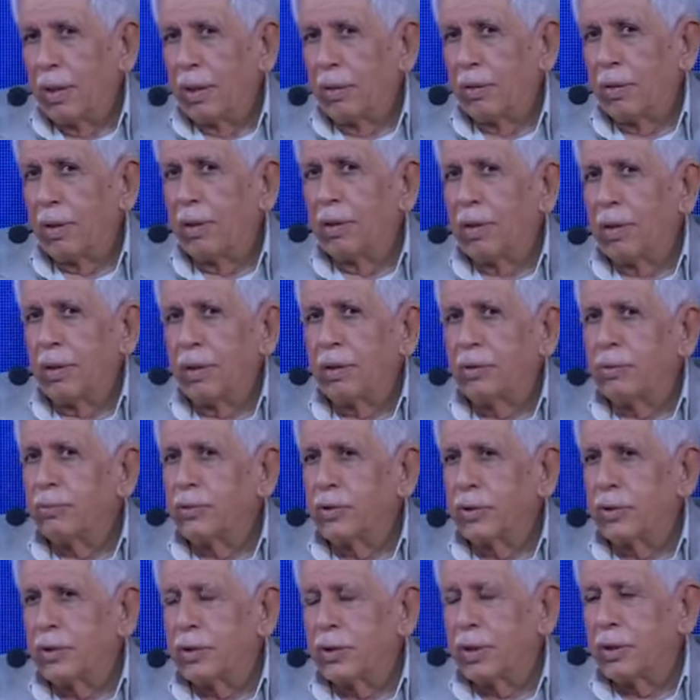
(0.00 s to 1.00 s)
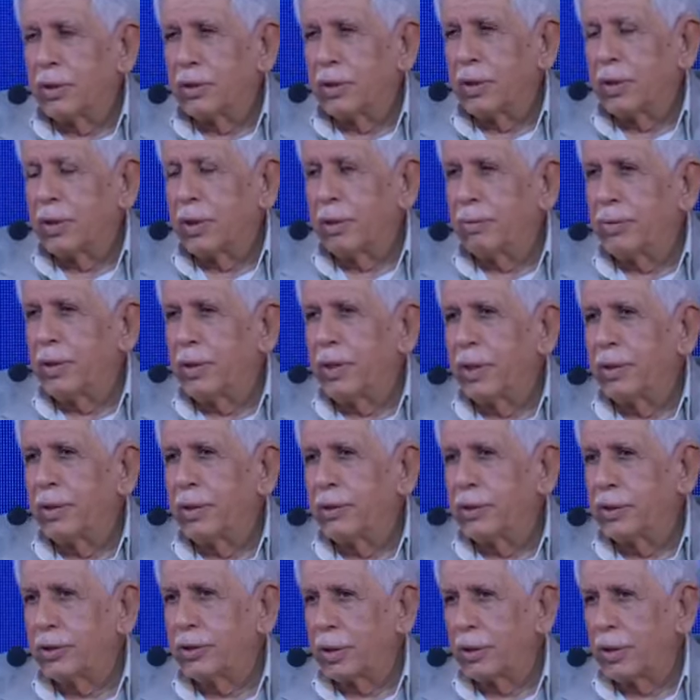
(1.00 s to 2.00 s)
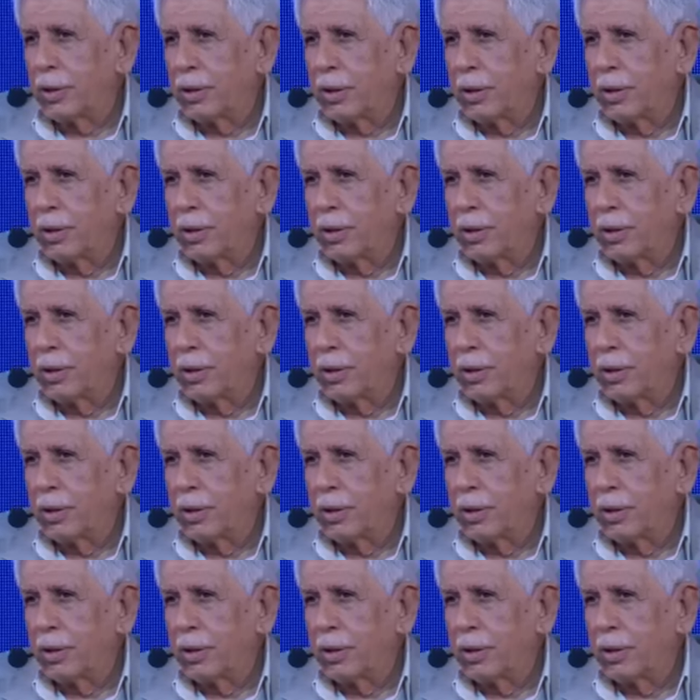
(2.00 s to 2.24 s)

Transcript: ظهرت متسلسلة بهذا الشكل